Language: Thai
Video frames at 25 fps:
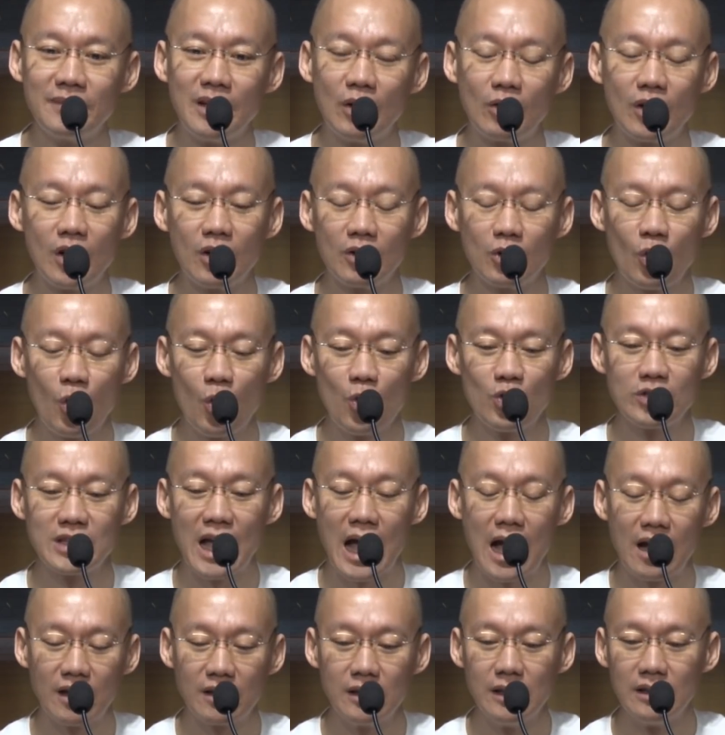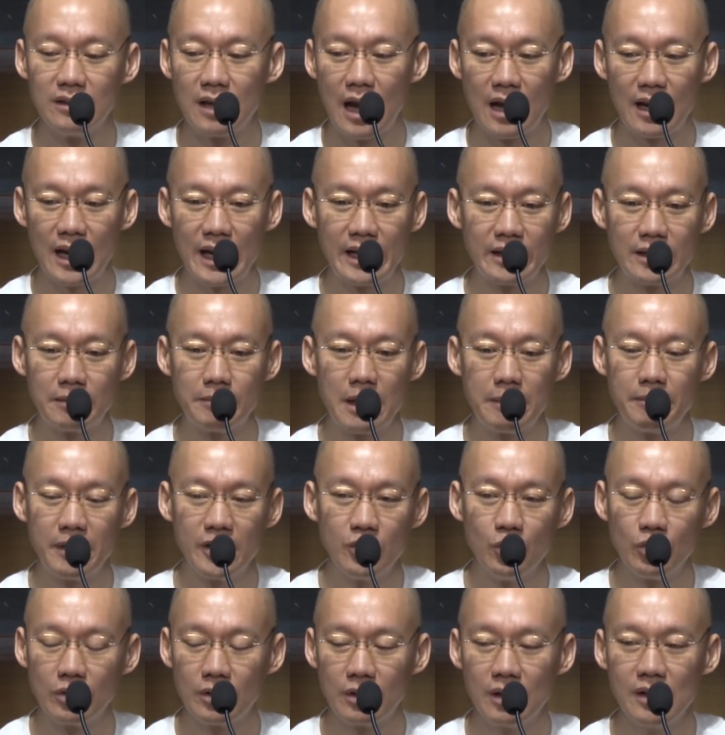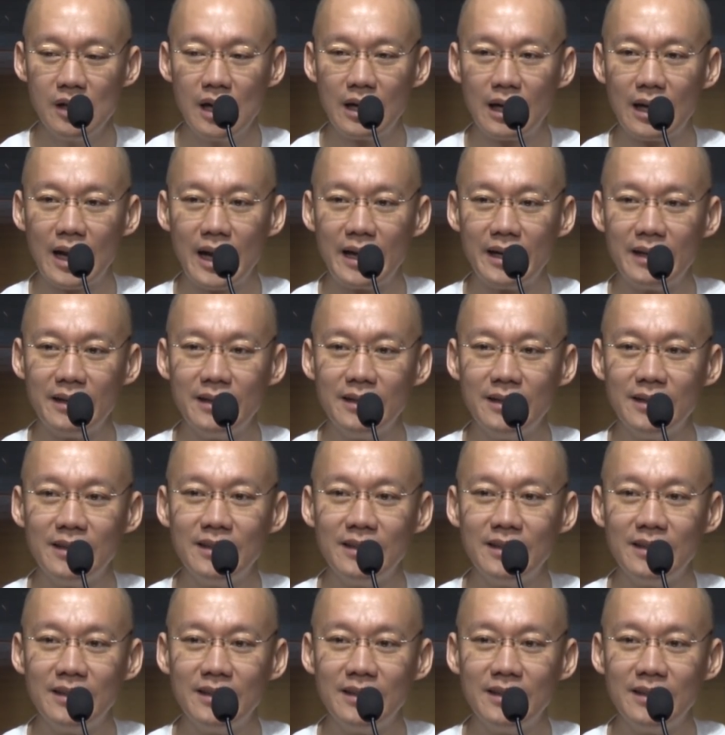เราก็โทสะเกิดอะไรทำไมมาหยุดเรื่องอะไร